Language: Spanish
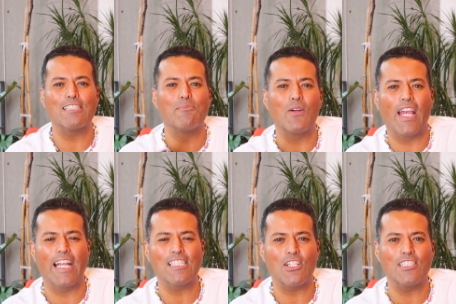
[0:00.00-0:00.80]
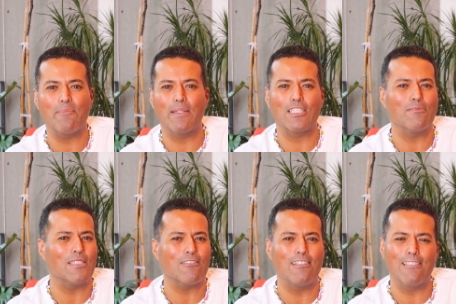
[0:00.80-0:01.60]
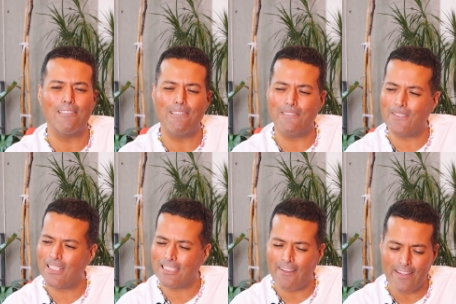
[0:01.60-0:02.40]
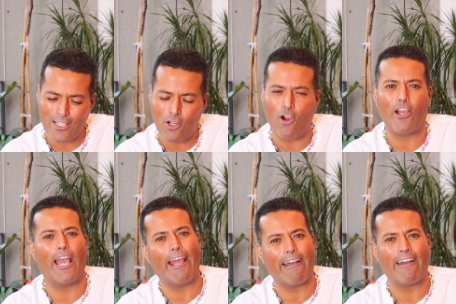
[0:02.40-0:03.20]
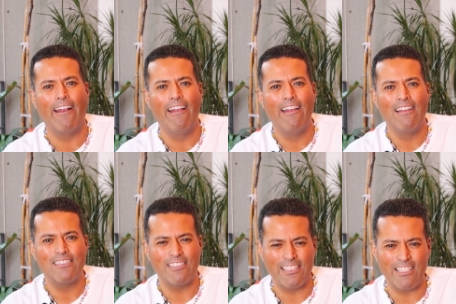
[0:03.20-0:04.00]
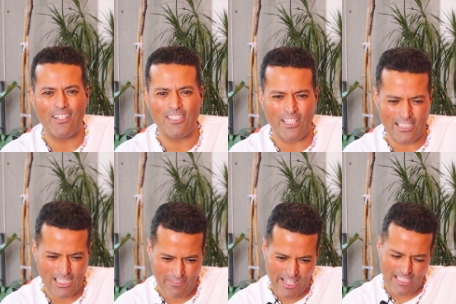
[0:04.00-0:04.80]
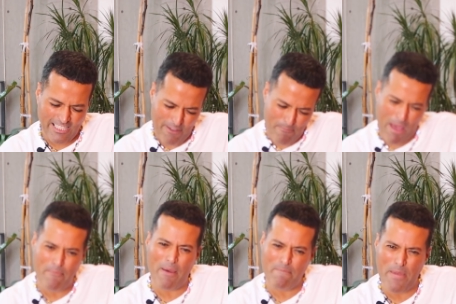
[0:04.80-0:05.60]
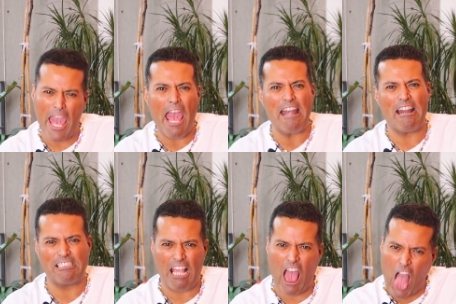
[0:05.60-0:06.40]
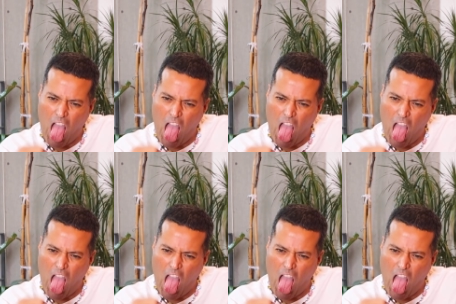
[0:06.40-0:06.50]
Las mujeres con zapatos masculinos siento que saben coger. Siento que son esas viejas que maman bien, así.